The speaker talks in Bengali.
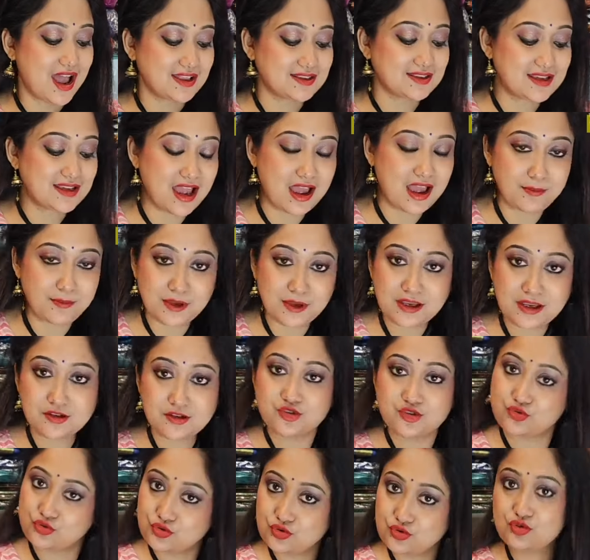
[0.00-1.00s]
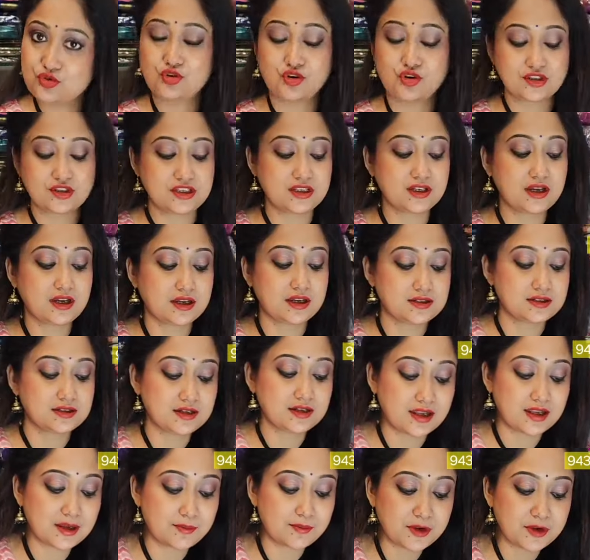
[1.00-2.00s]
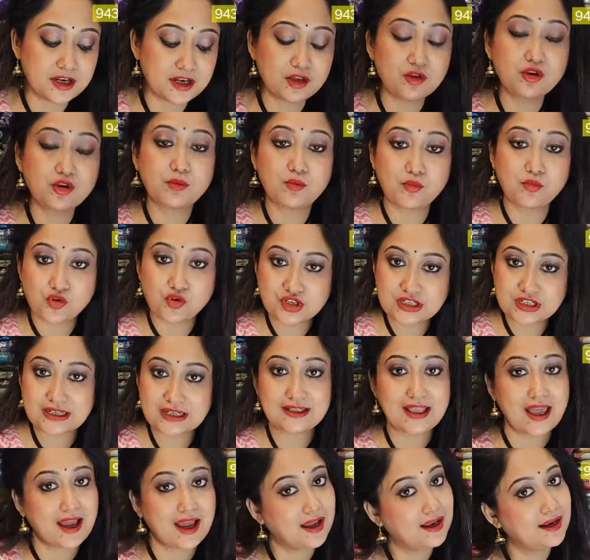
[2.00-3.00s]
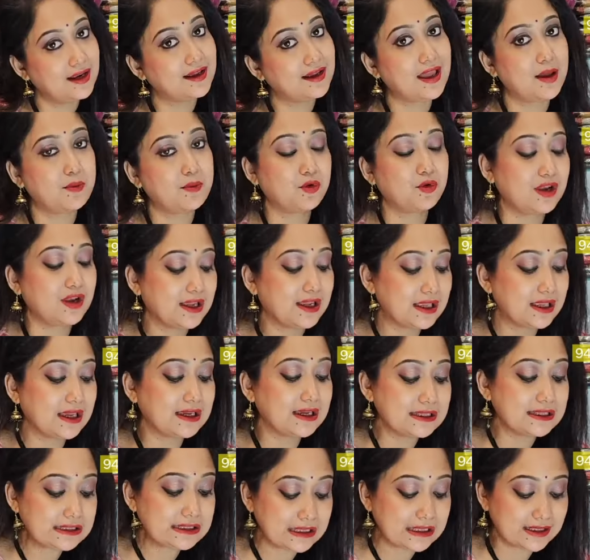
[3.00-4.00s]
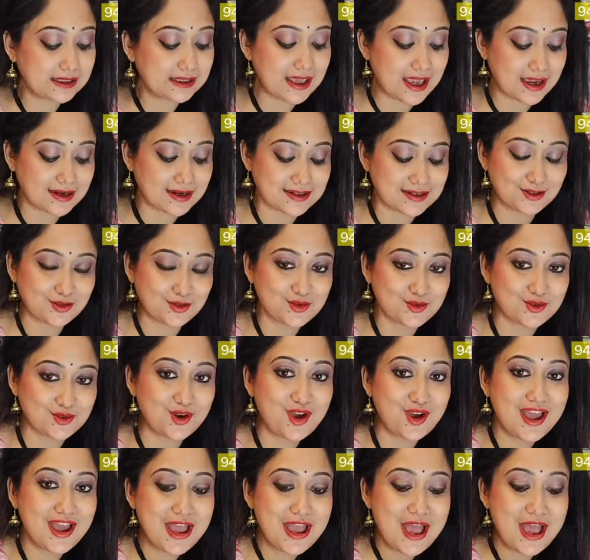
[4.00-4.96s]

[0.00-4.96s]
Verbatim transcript: আচ্ছা আমি শুরু করছি কাটন কালামকারিগুলো বসে দেখালে কেমন লাগে আগে দেখি একটা দুটো